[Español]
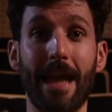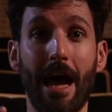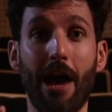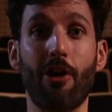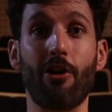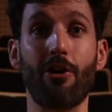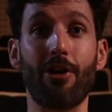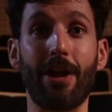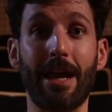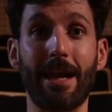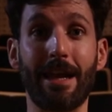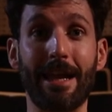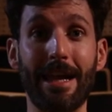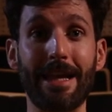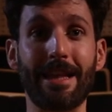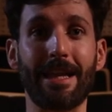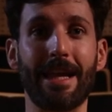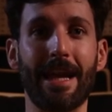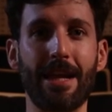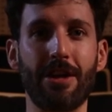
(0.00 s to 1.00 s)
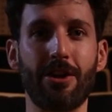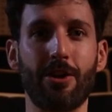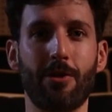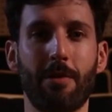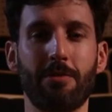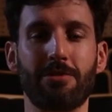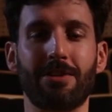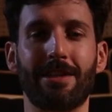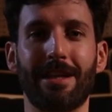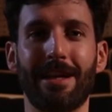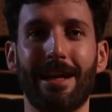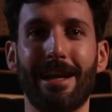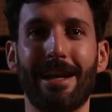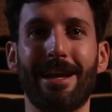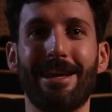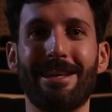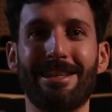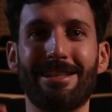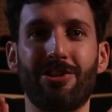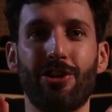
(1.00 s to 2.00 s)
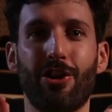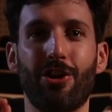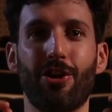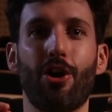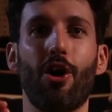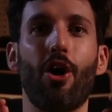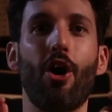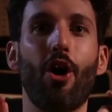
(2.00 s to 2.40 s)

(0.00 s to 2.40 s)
y ahora, este año, vamos a tener la edición